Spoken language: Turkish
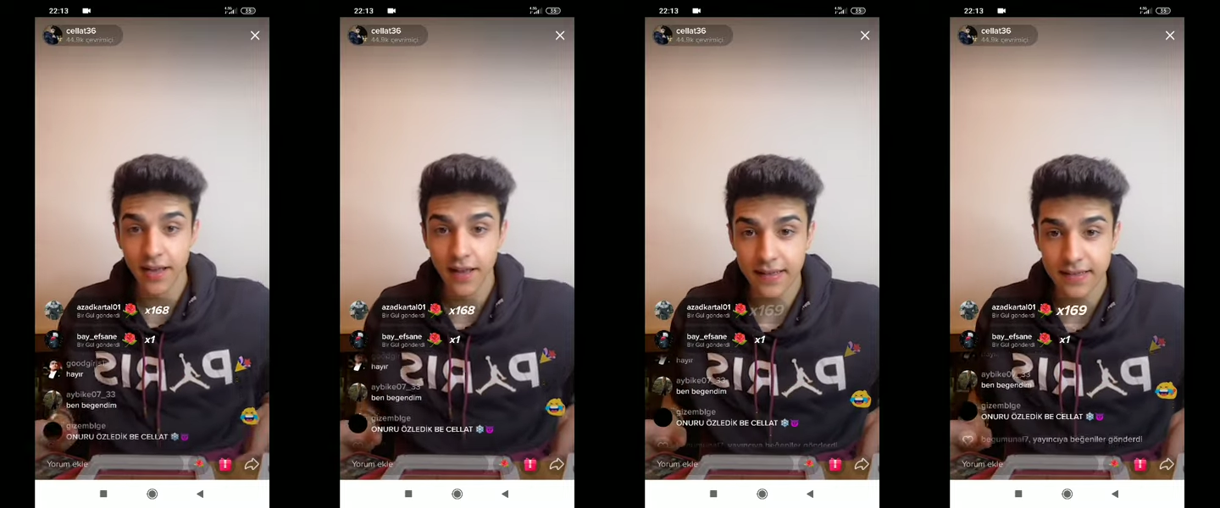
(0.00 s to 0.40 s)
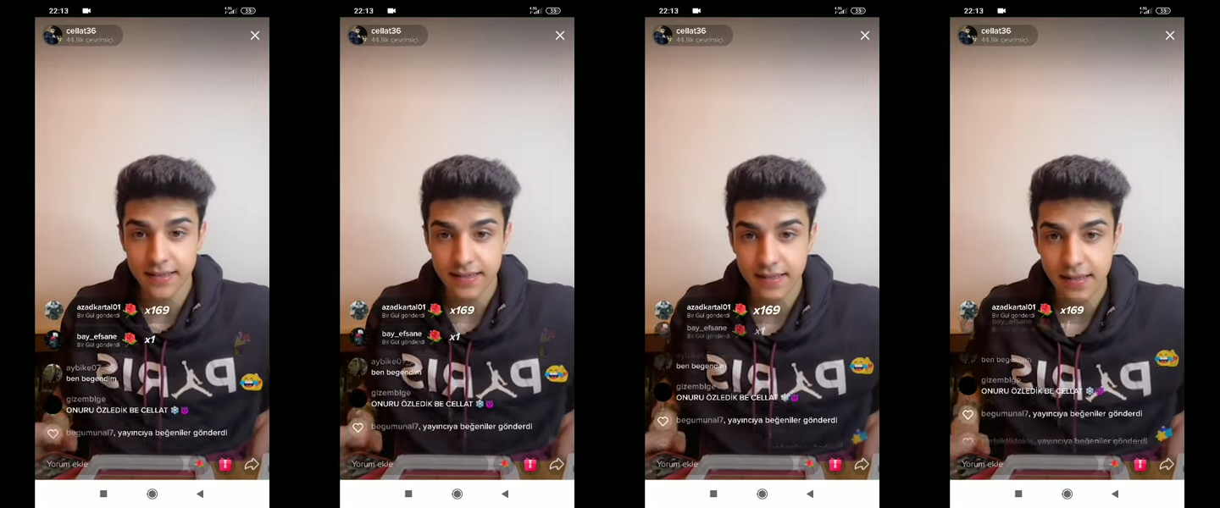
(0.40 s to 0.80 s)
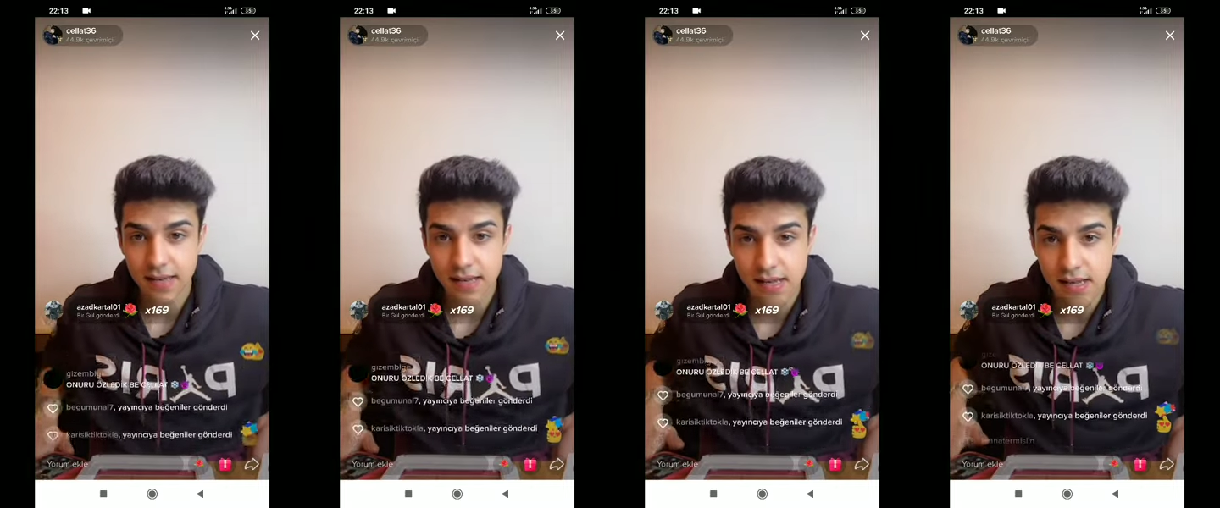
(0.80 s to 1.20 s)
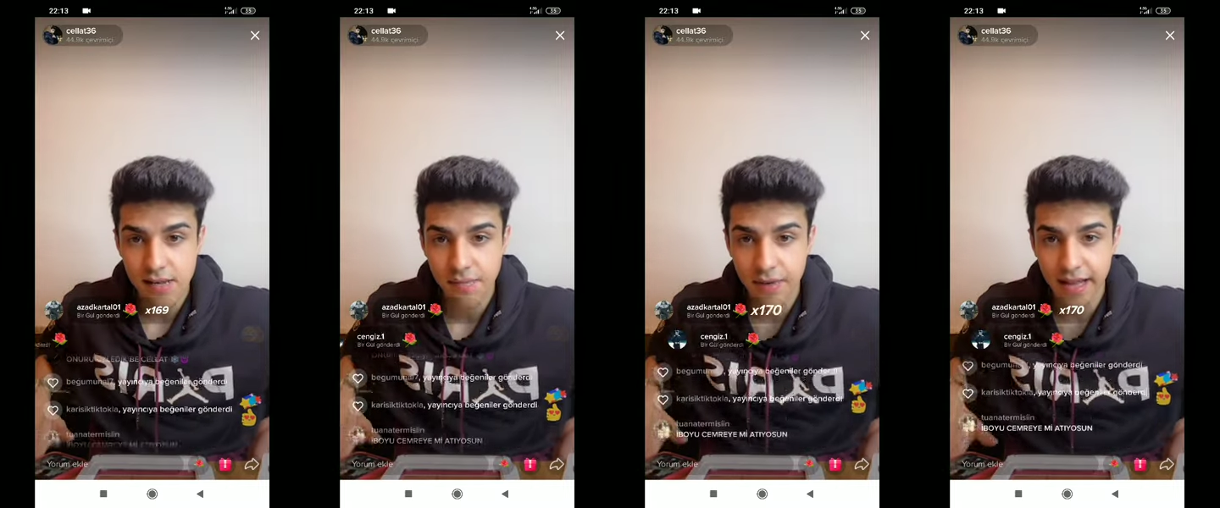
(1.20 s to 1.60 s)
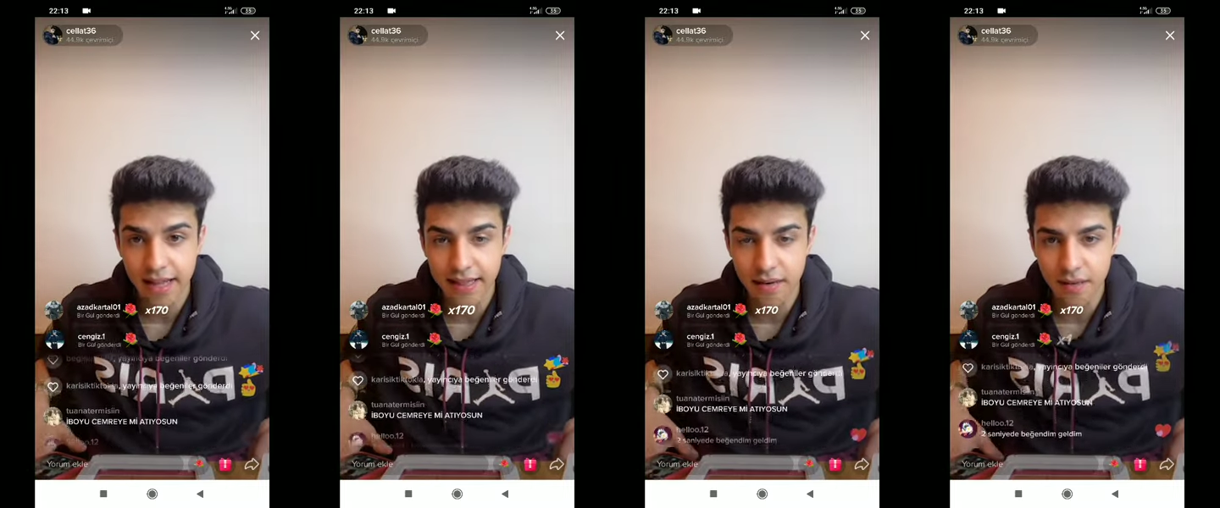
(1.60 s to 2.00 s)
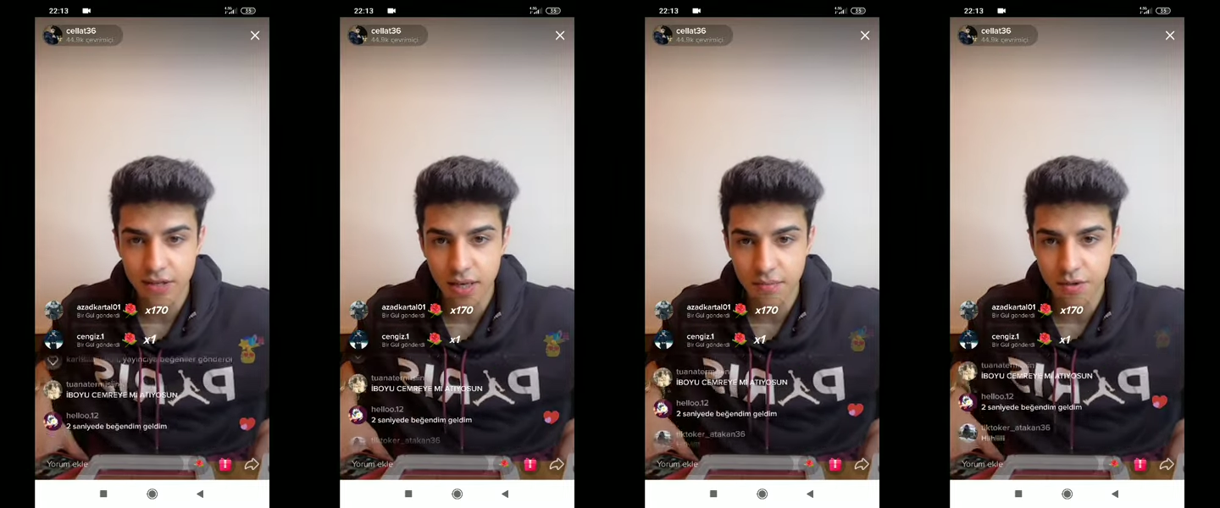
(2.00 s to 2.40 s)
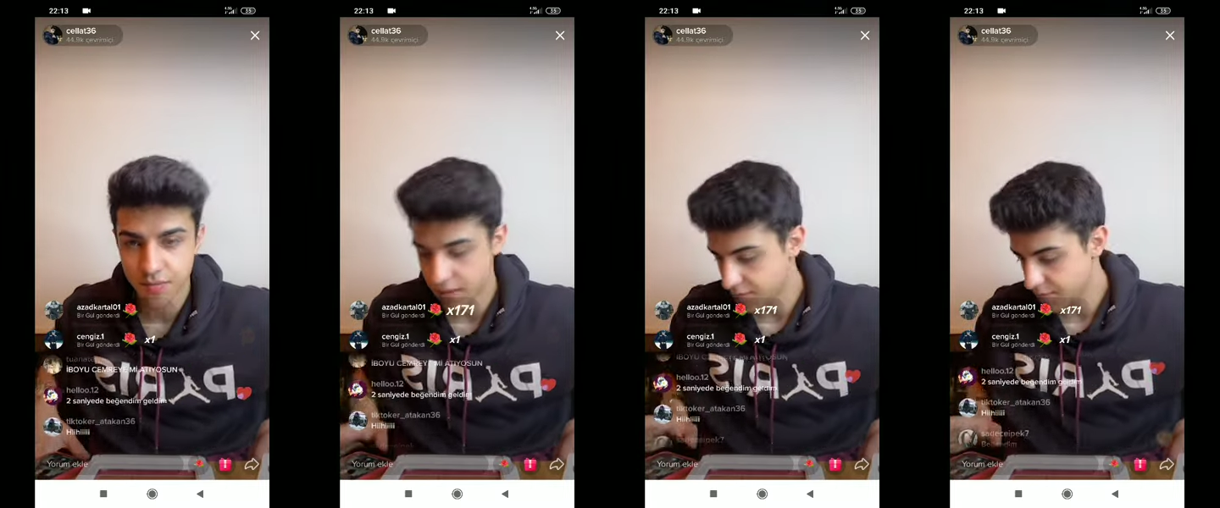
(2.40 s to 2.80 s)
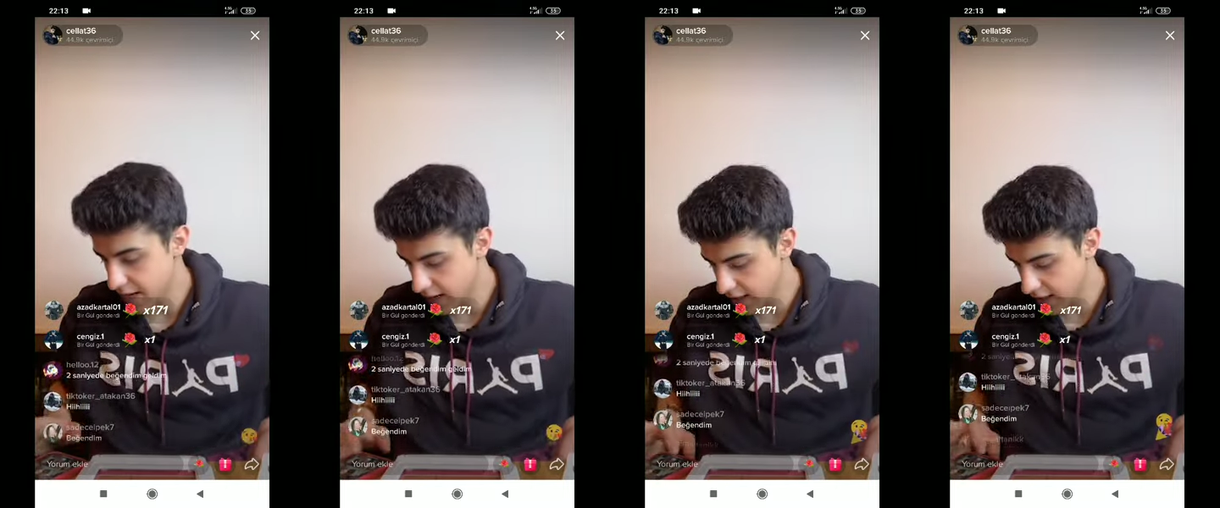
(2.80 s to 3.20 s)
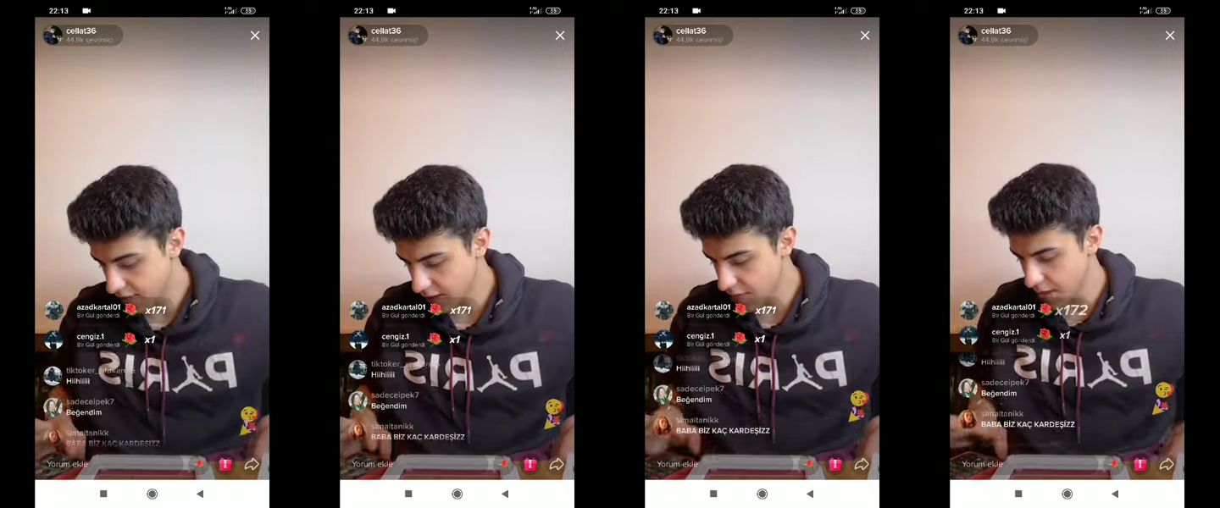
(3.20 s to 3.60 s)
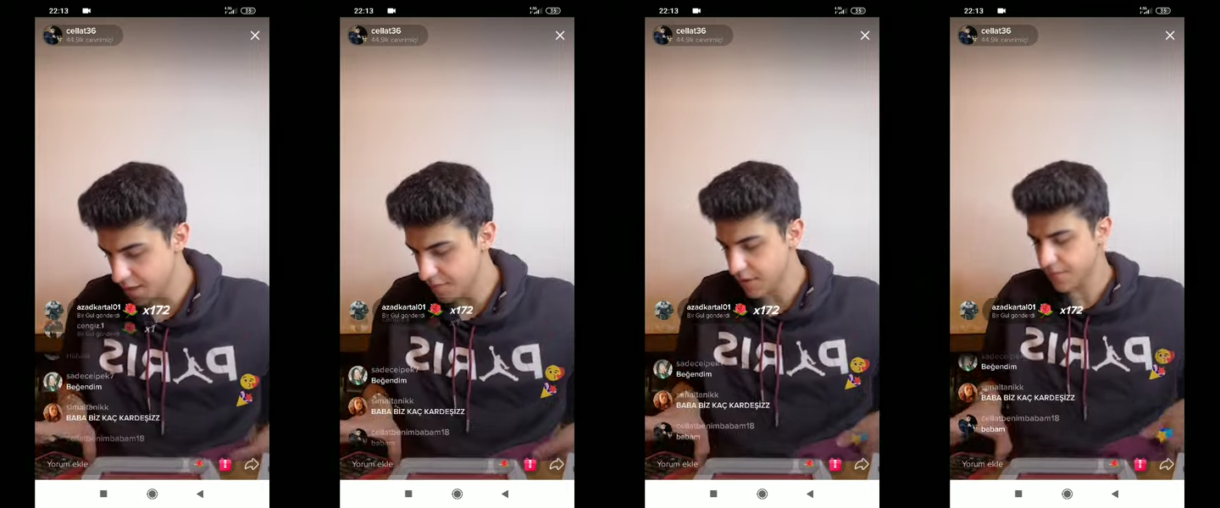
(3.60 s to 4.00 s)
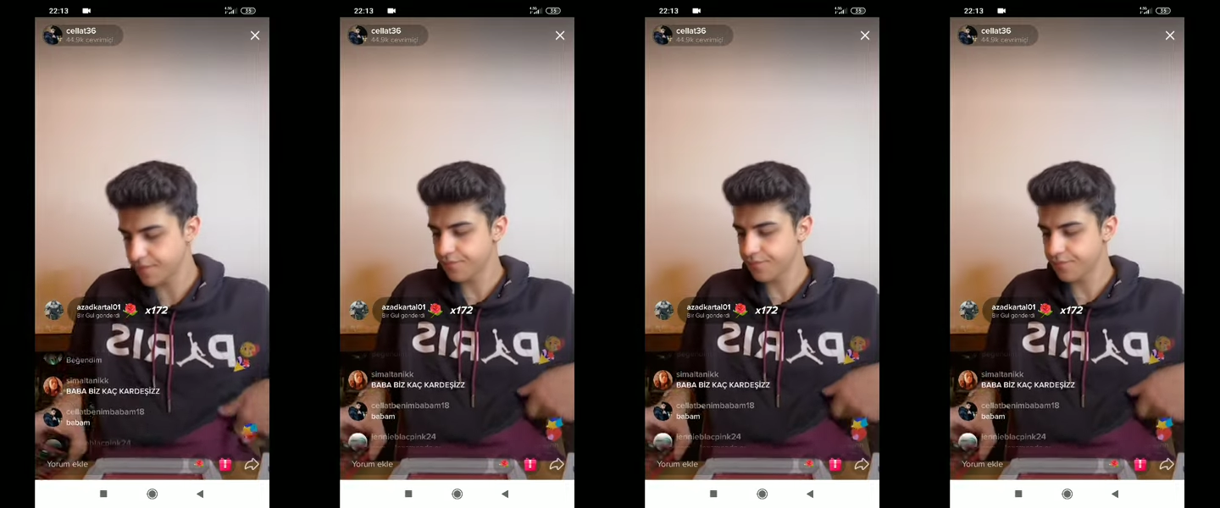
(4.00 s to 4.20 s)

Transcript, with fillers: Evet. Beğenenlere bakacağım şimdi. Beğenenlere valla bakayım mı?